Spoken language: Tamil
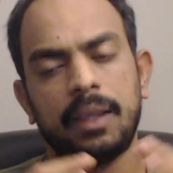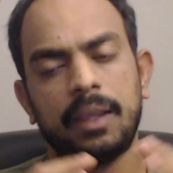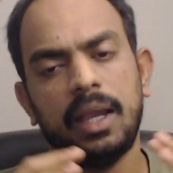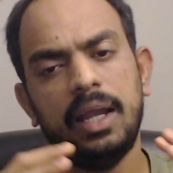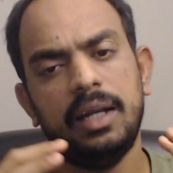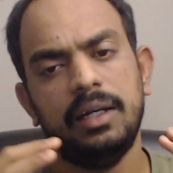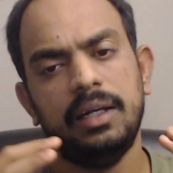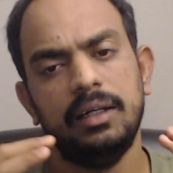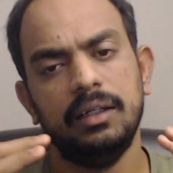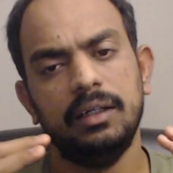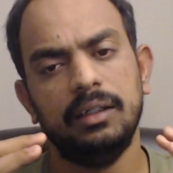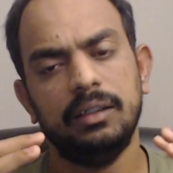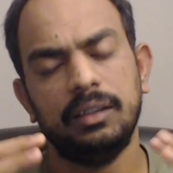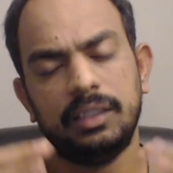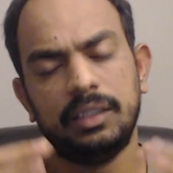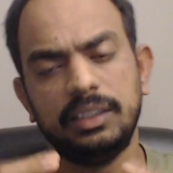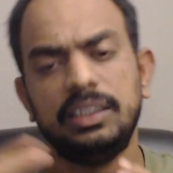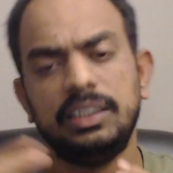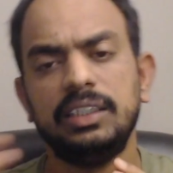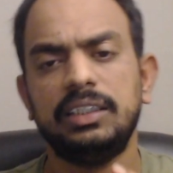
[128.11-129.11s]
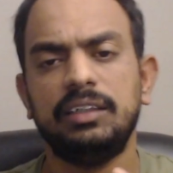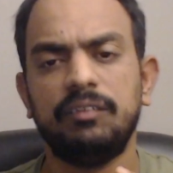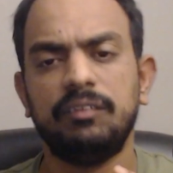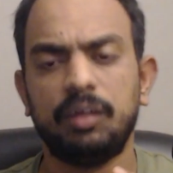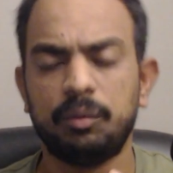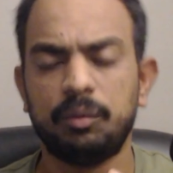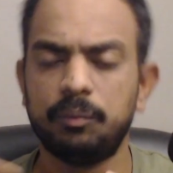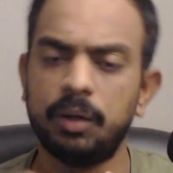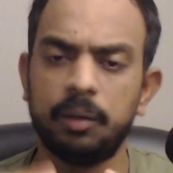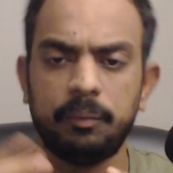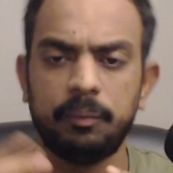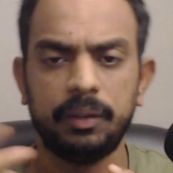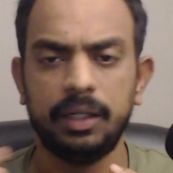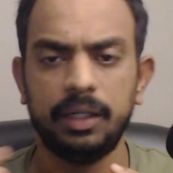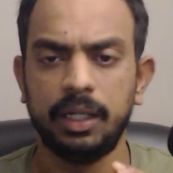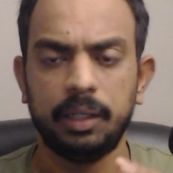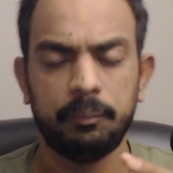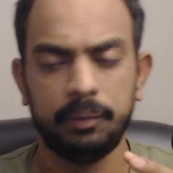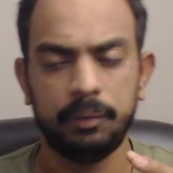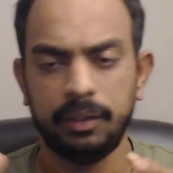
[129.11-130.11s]
அண்டு ரிசெஷன் uh, வருமா அப்படின்னு
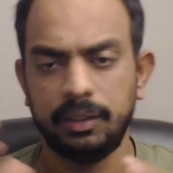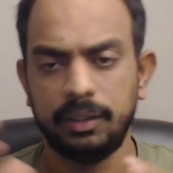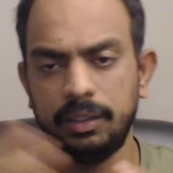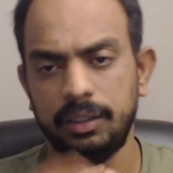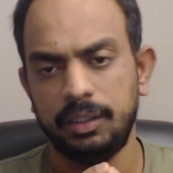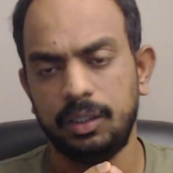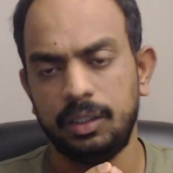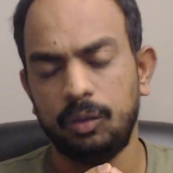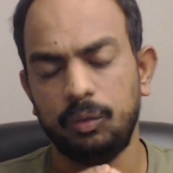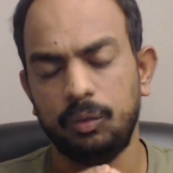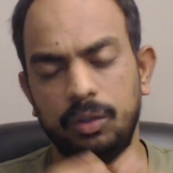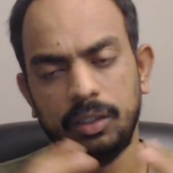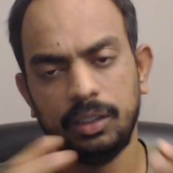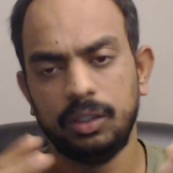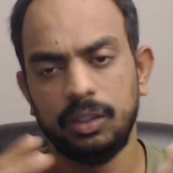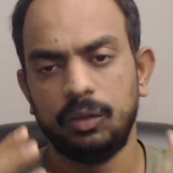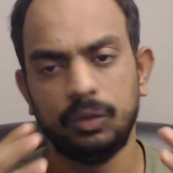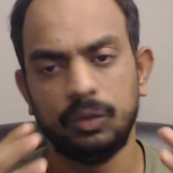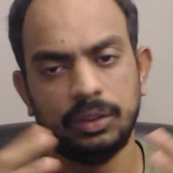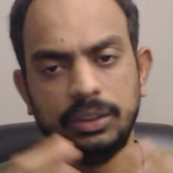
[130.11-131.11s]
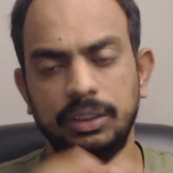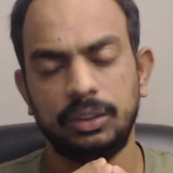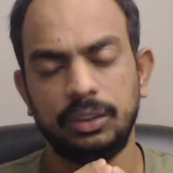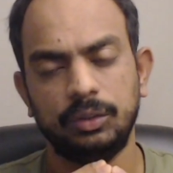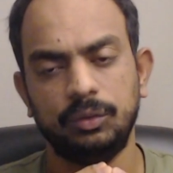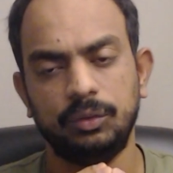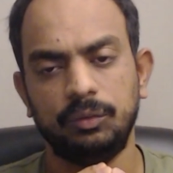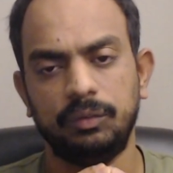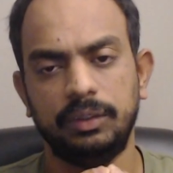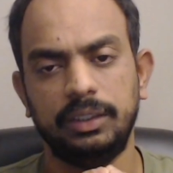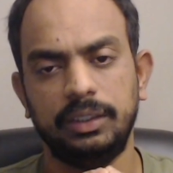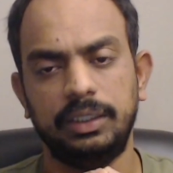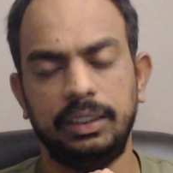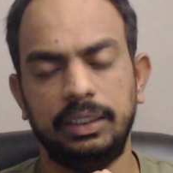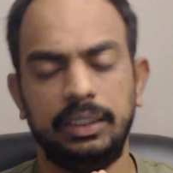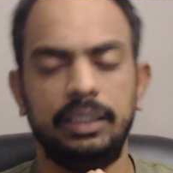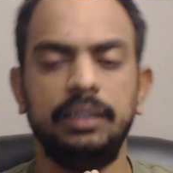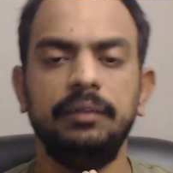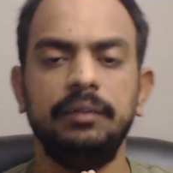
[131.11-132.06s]
நிறைய பேருக்கு டவுட் இருக்குது கொஷின்ஸும் வந்துட்டுருக்கு